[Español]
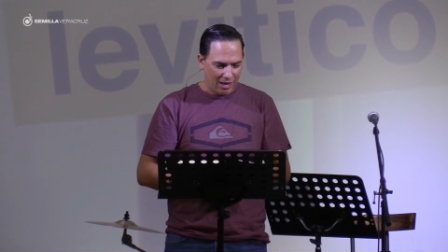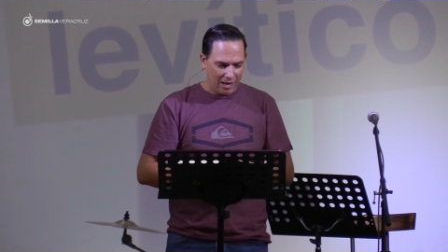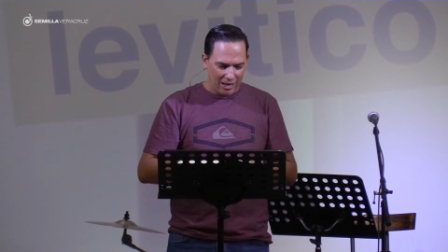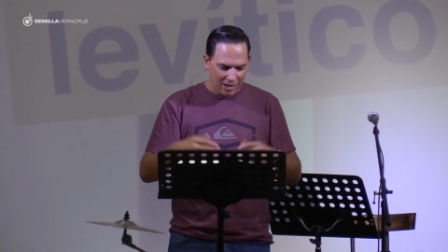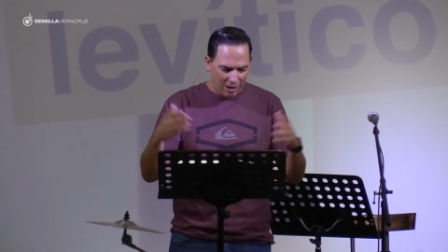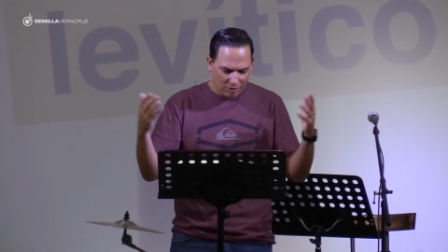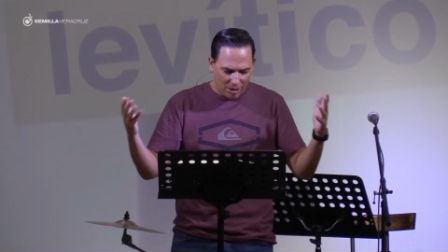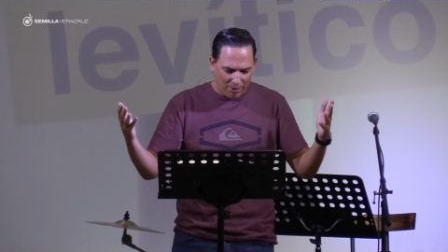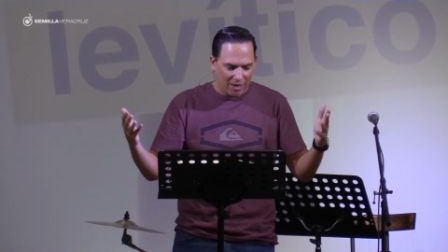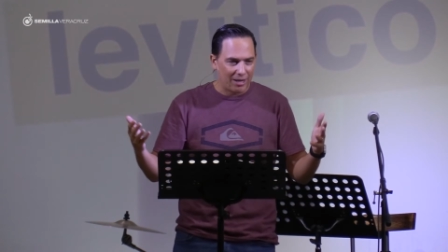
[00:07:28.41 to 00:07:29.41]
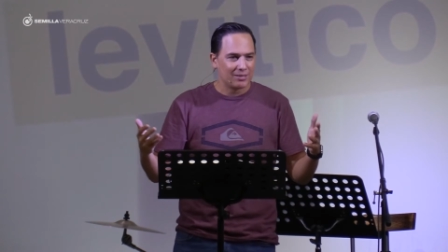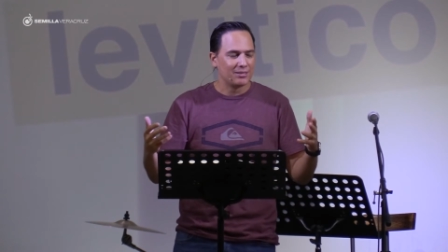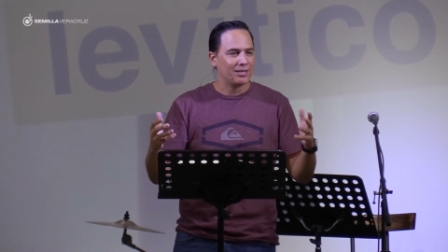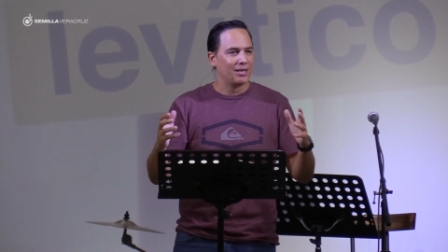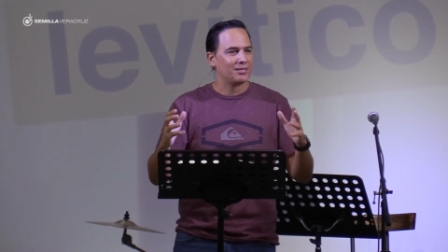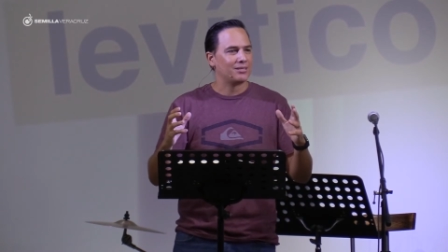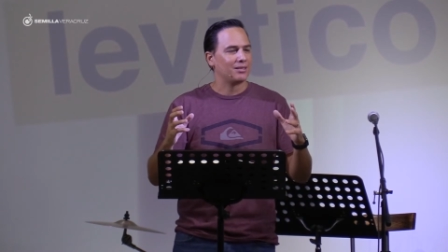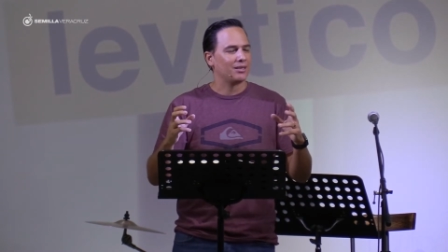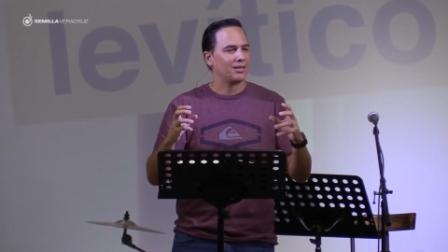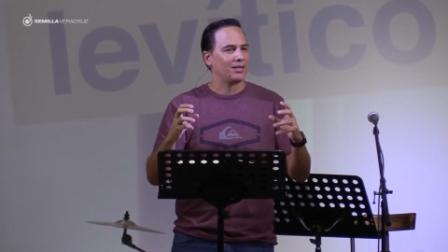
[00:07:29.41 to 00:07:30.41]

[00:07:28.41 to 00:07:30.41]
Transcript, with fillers: Eh, la otra manera es,